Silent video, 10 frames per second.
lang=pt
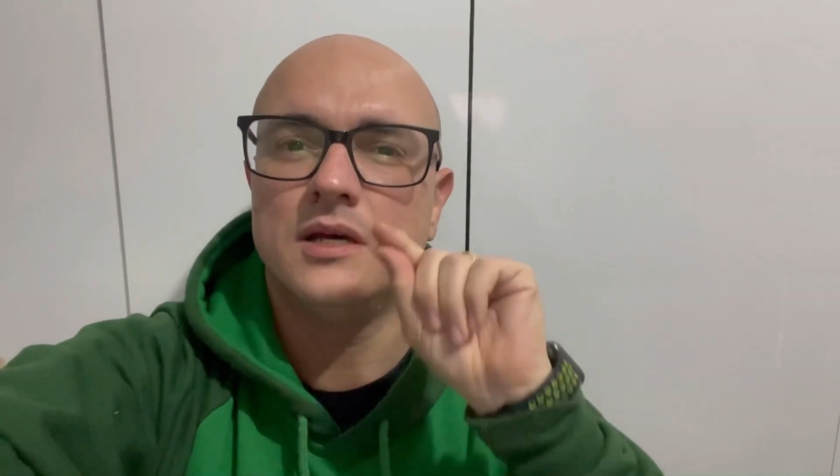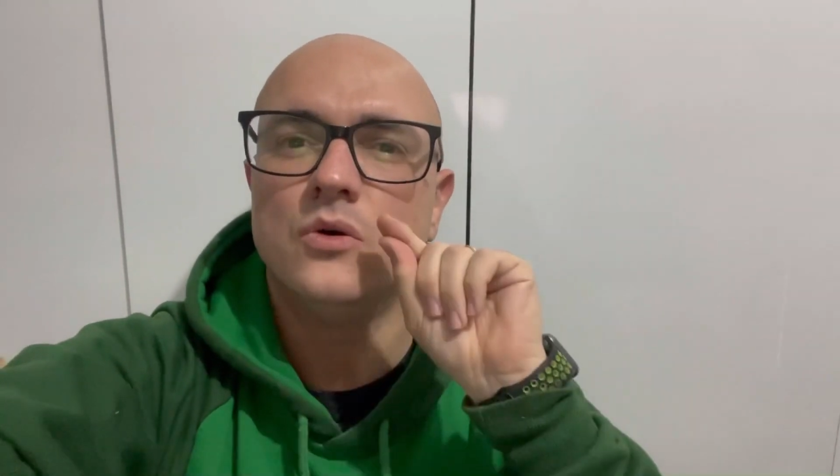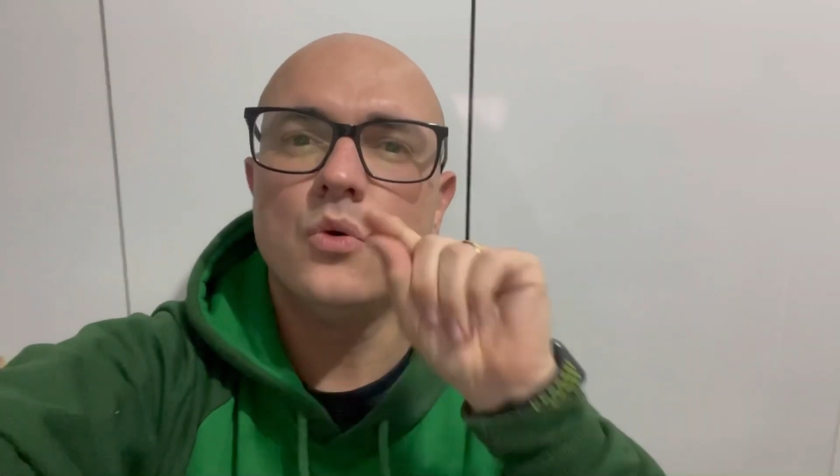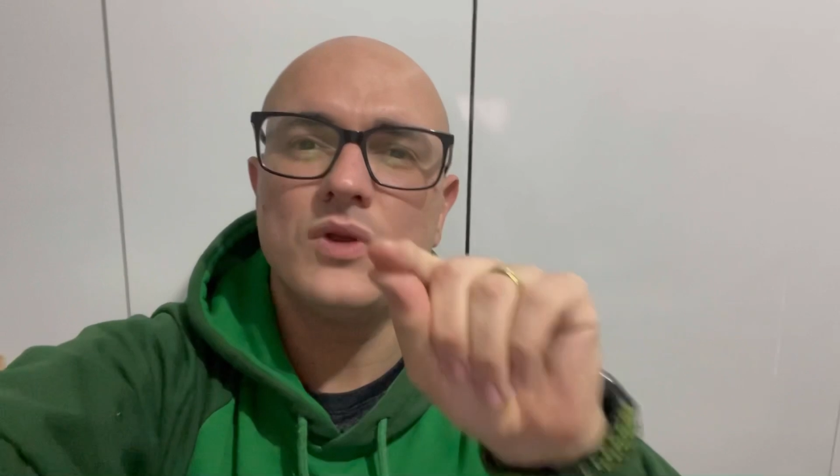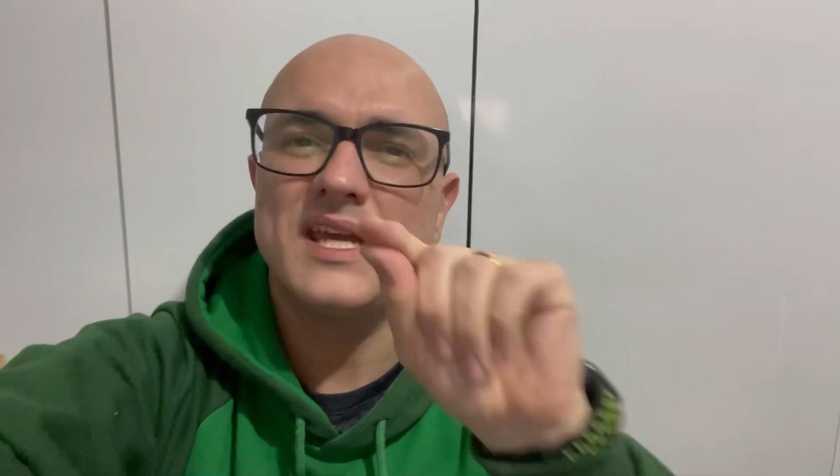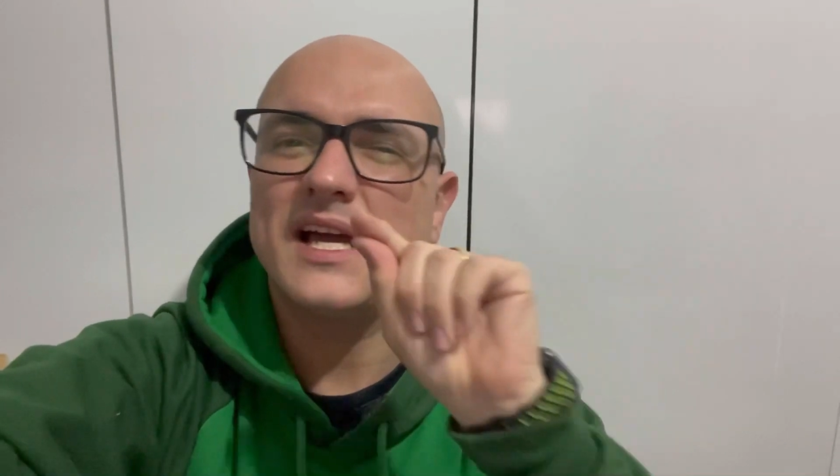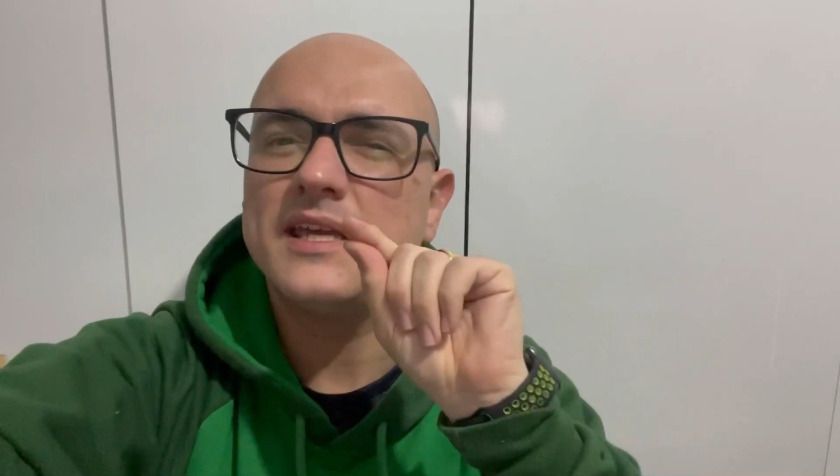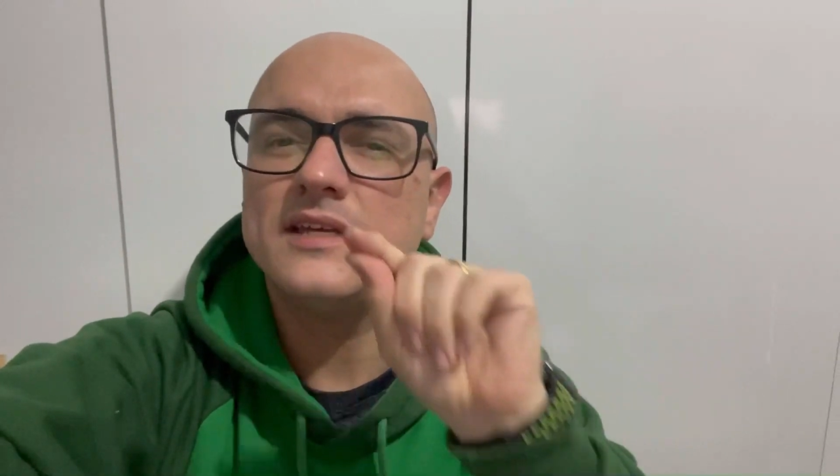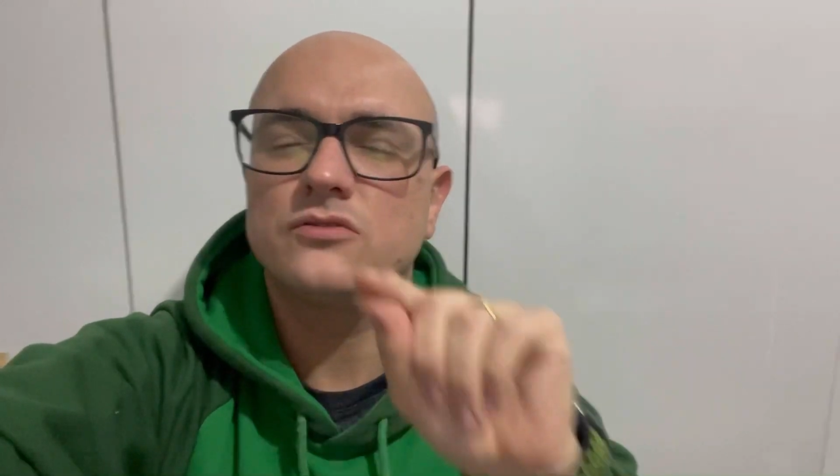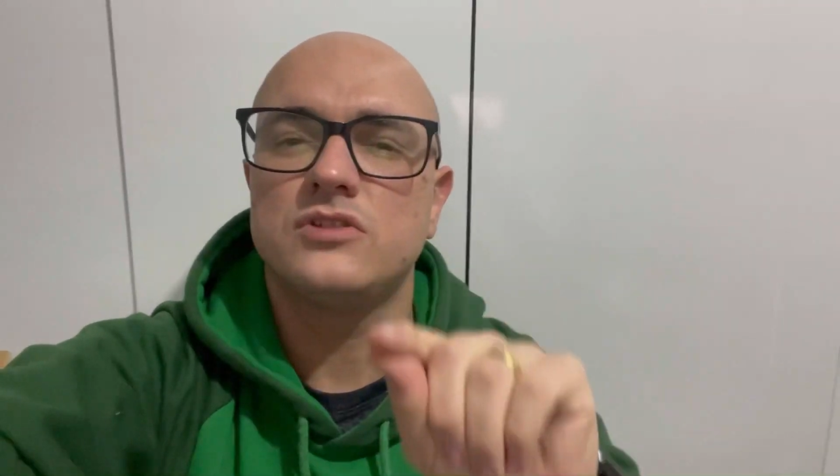única
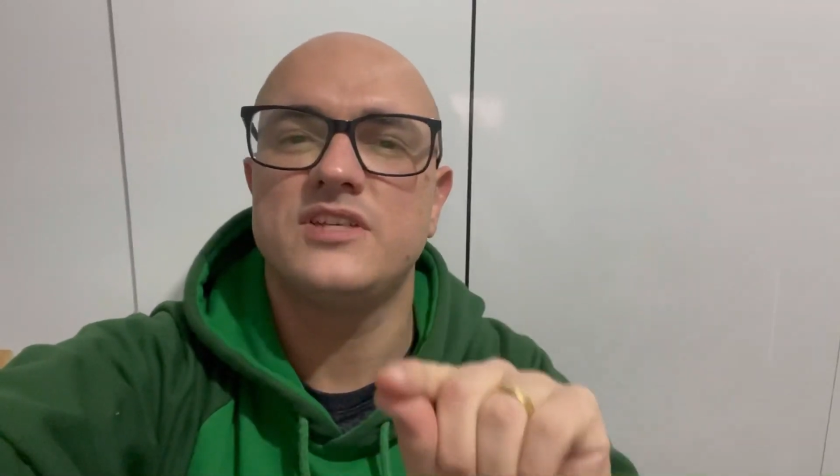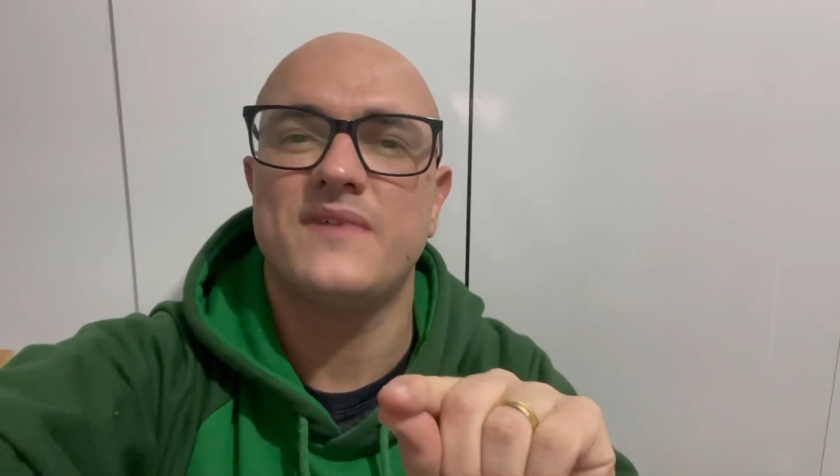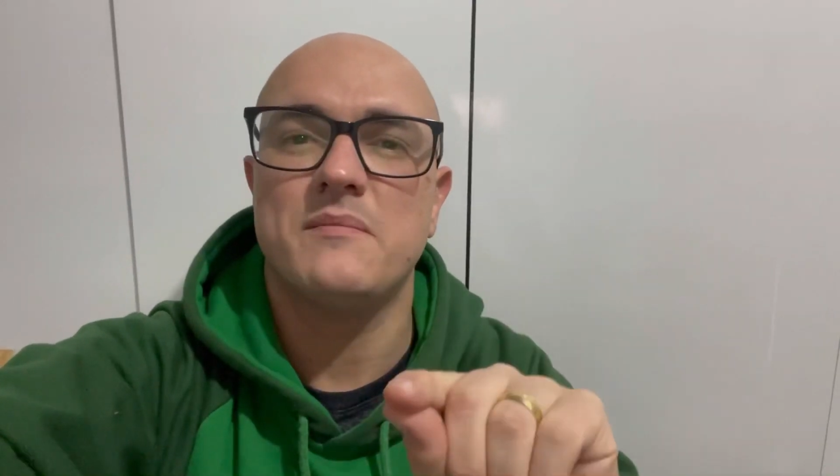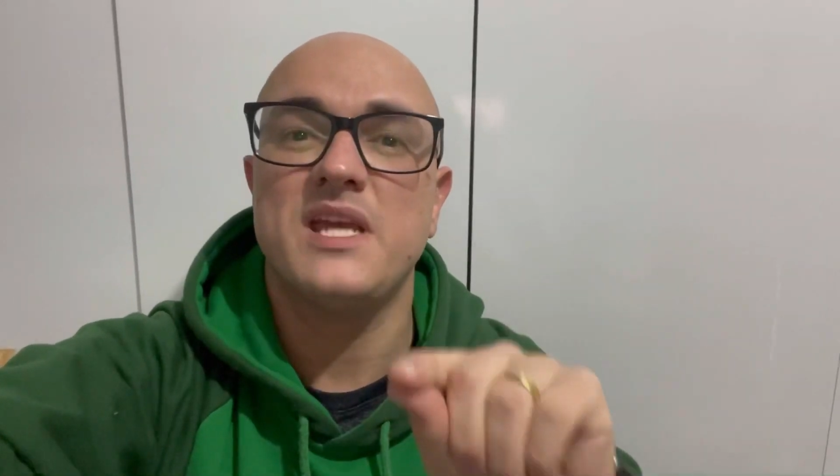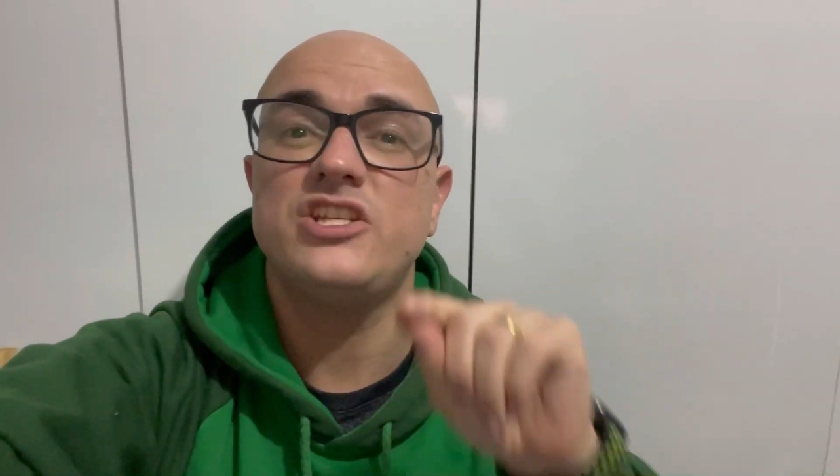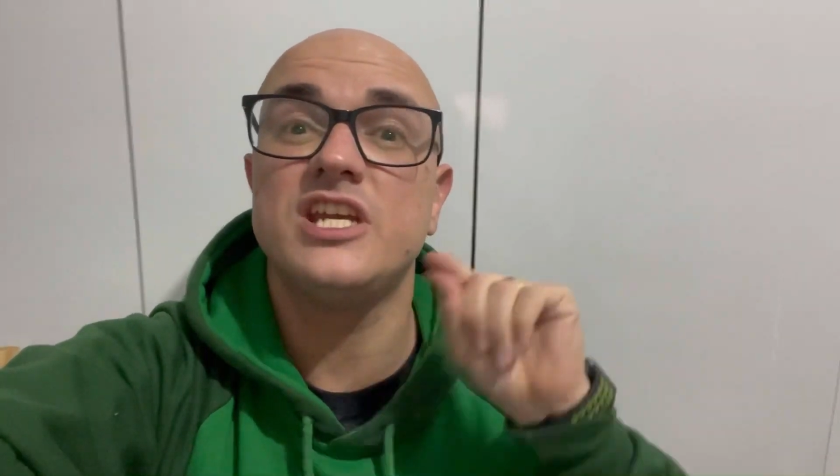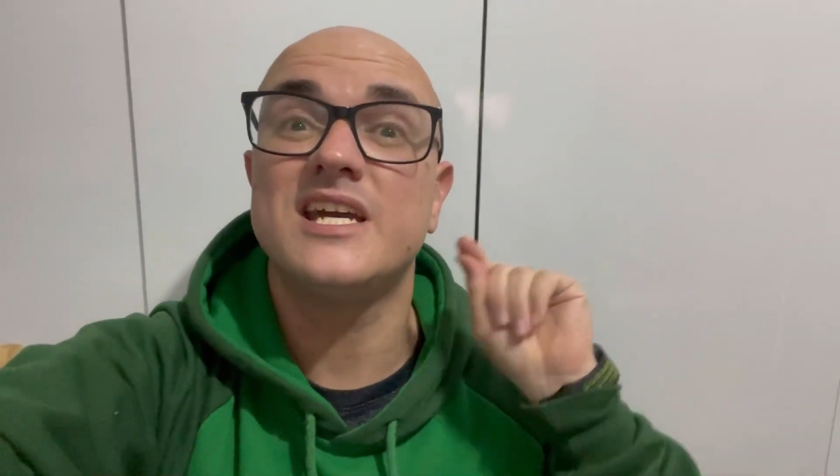e exclusivamente em